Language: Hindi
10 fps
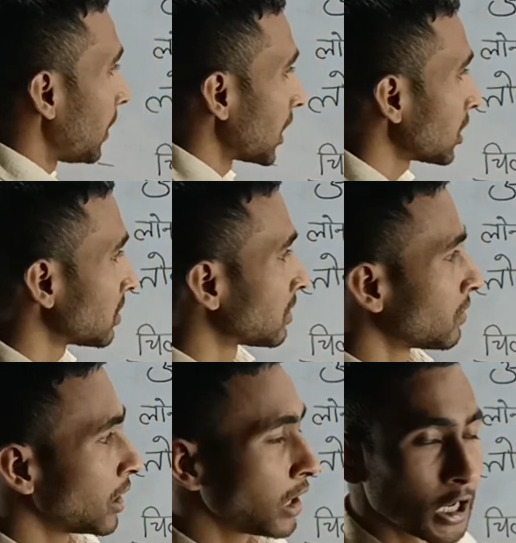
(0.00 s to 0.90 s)
है भारत की
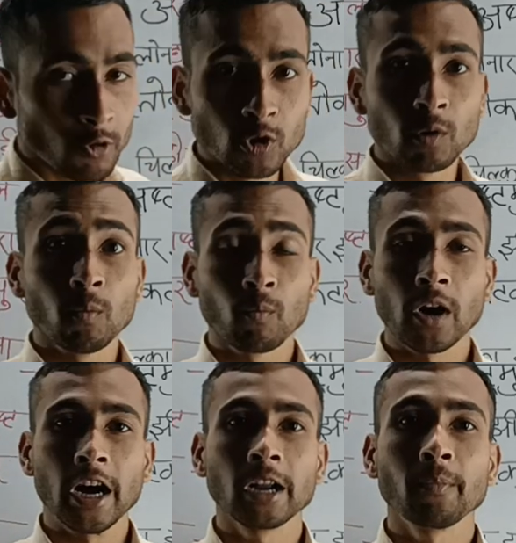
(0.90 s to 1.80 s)
सबसे बड़ी लैगून एवं
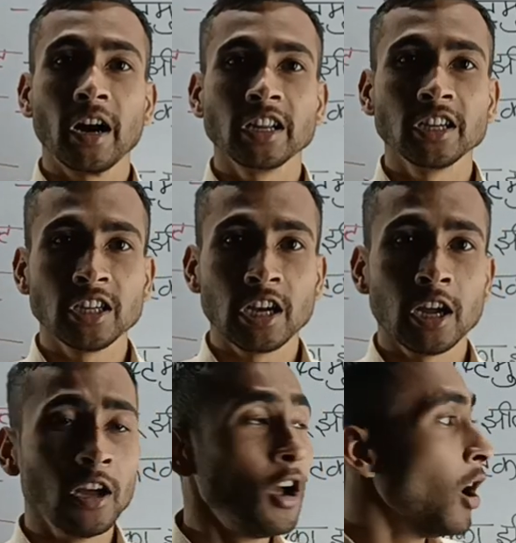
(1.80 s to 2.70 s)
खारे पानी की झील
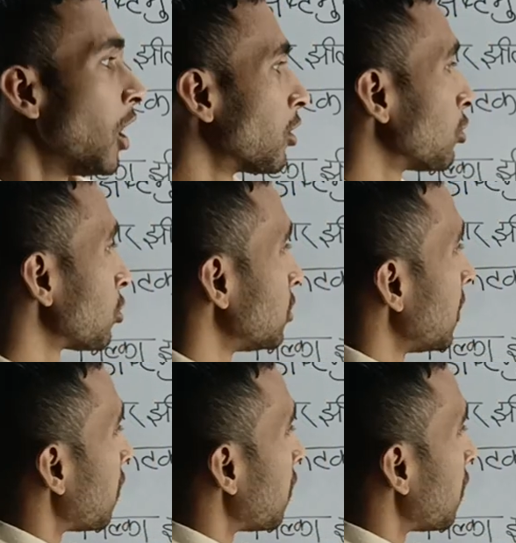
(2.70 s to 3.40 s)
है और दोस्तों ये